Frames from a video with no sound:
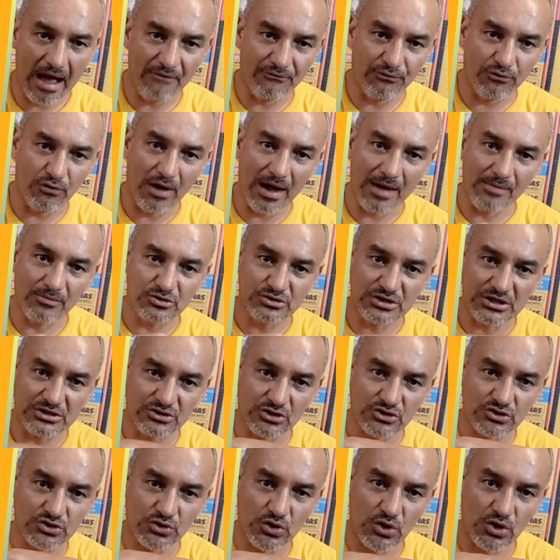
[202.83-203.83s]
aflojamos
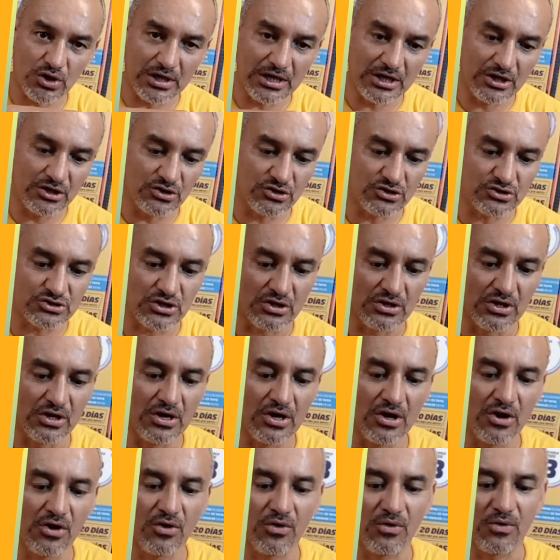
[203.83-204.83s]
estos tornillos
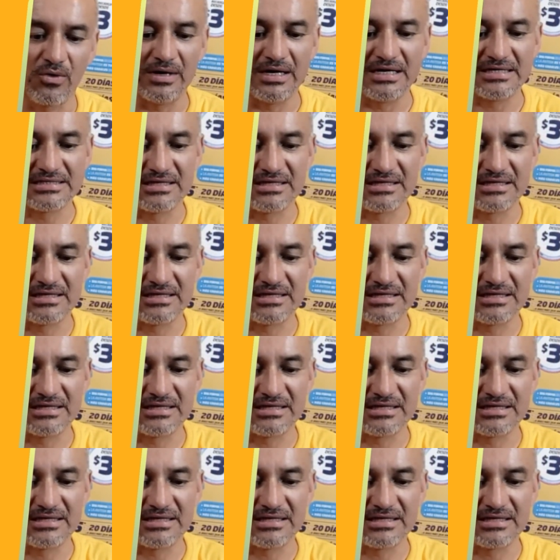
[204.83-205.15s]
con